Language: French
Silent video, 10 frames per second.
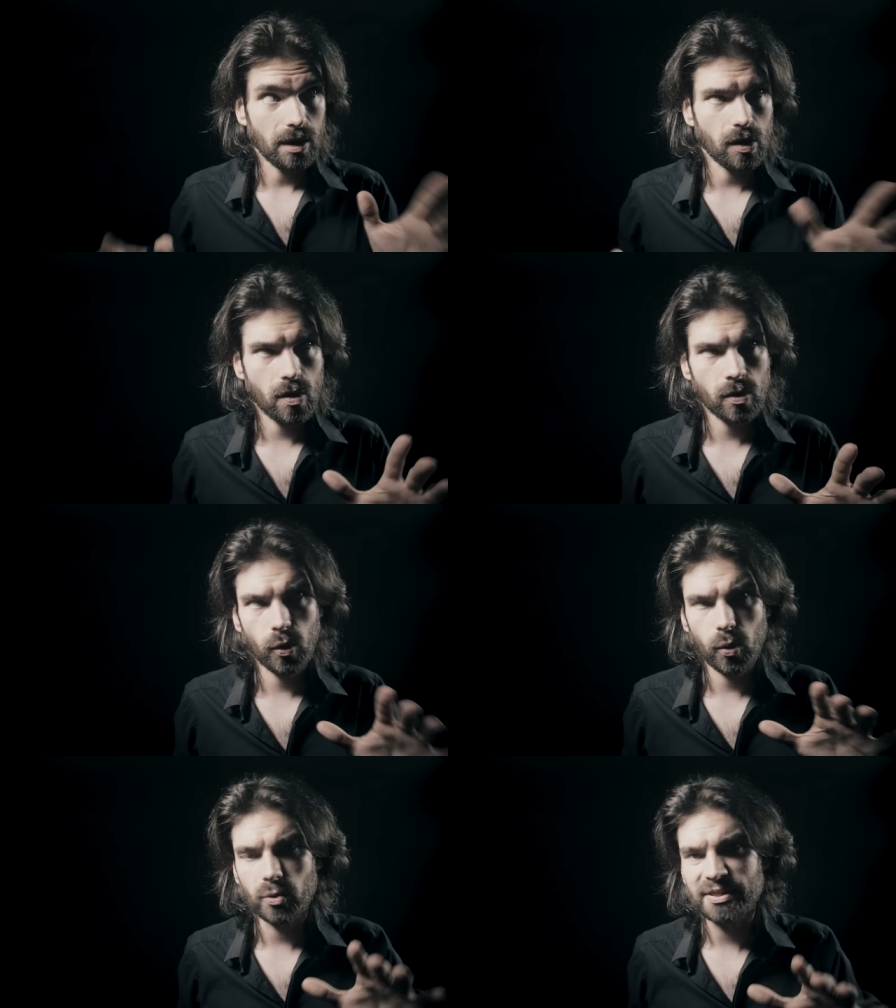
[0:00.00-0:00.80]
Alors en
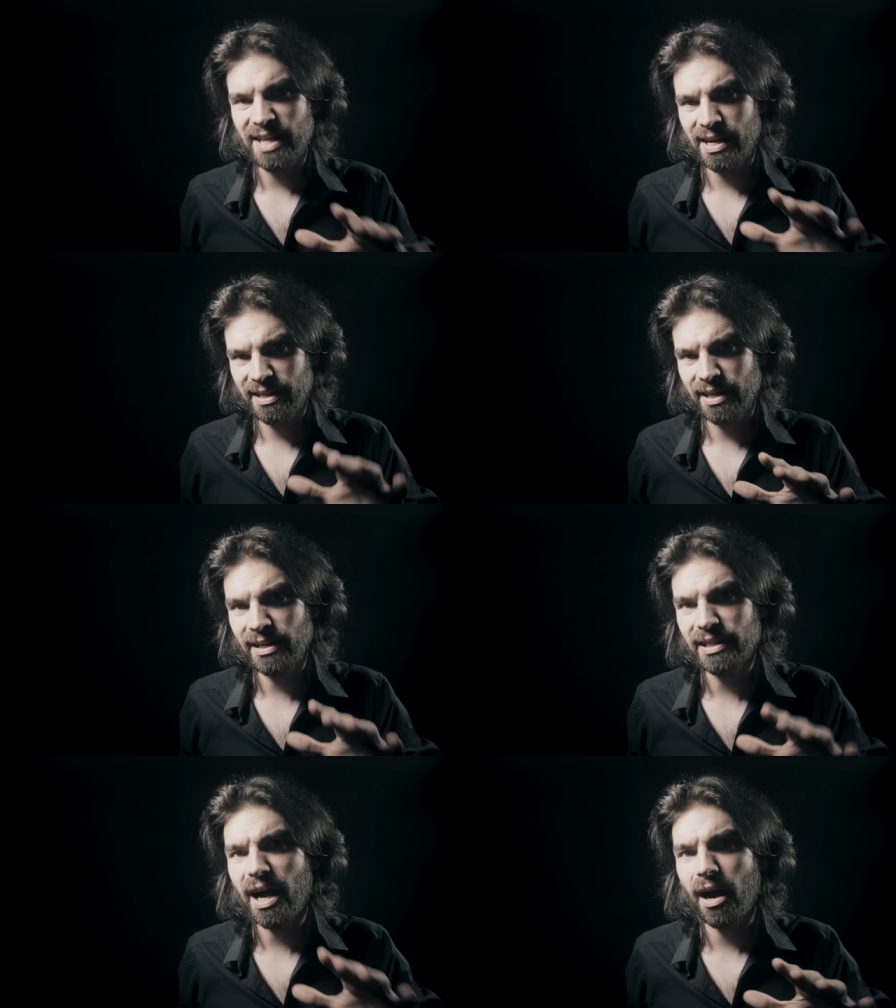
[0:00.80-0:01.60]
gros, celle qui
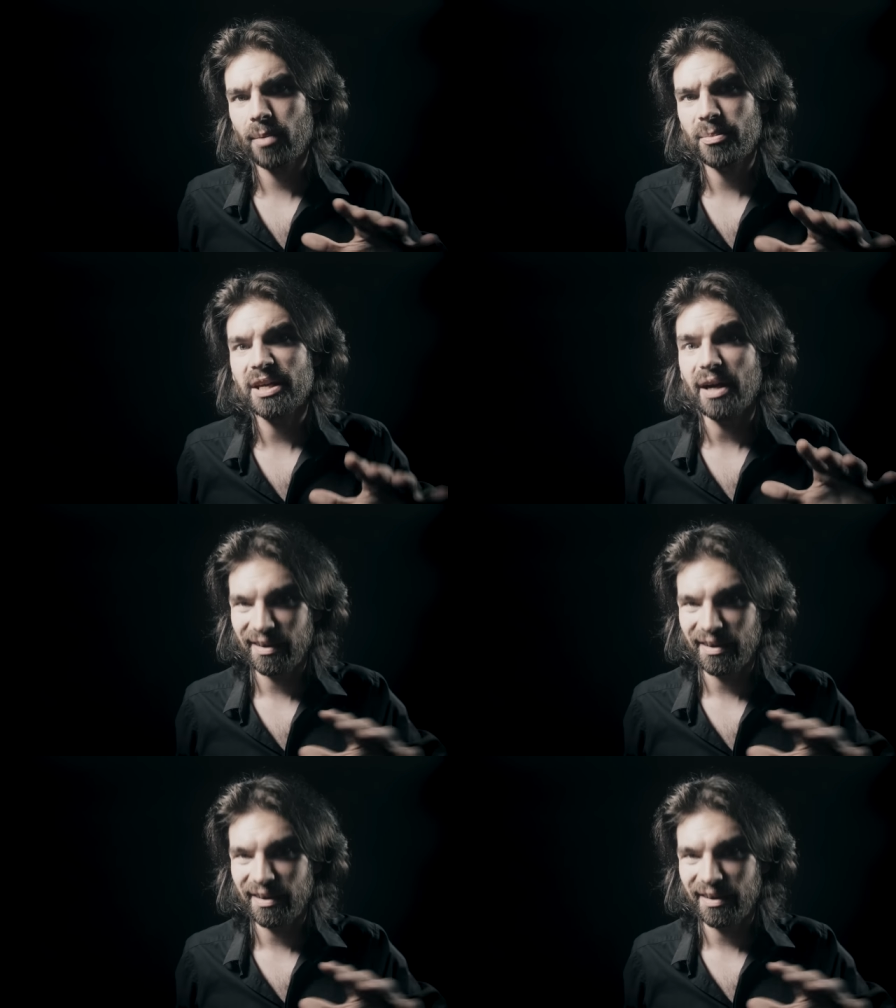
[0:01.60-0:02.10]
était armée